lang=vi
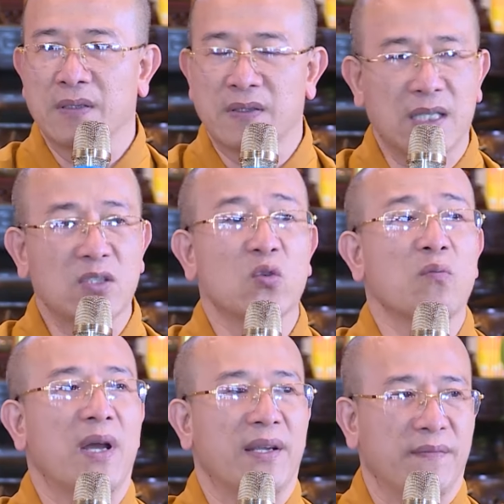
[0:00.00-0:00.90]
rất
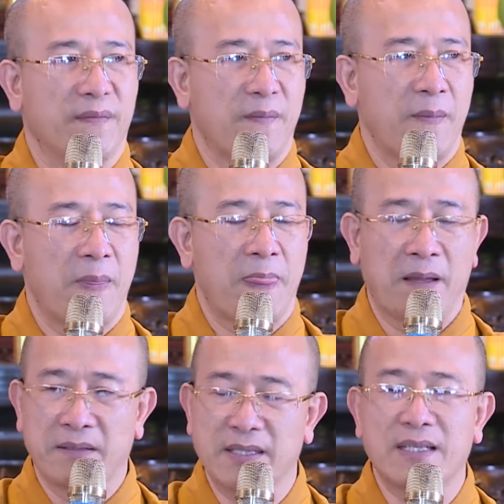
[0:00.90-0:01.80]
dũng mãnh,
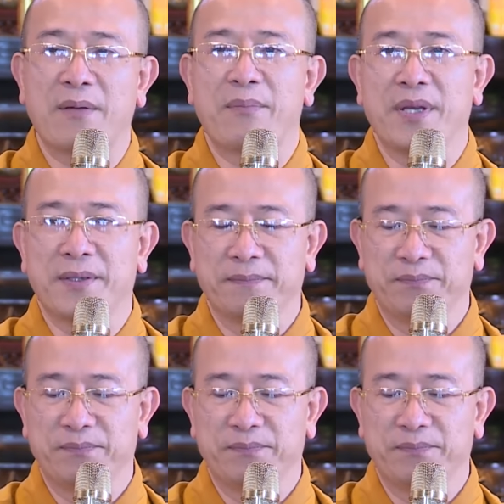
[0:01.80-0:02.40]
rất đặc biệt.